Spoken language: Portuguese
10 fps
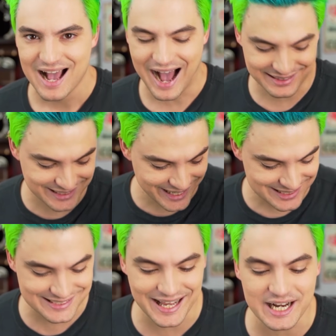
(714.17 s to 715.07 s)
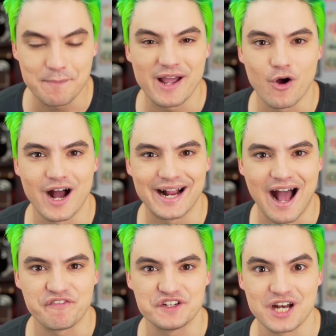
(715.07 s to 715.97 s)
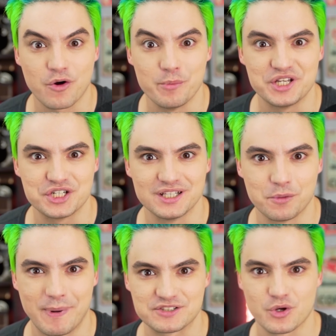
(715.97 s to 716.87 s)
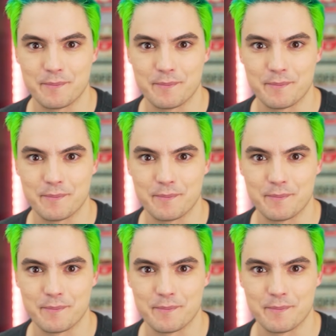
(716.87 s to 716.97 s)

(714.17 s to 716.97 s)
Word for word: A terceira maior gafe já cometida no Passo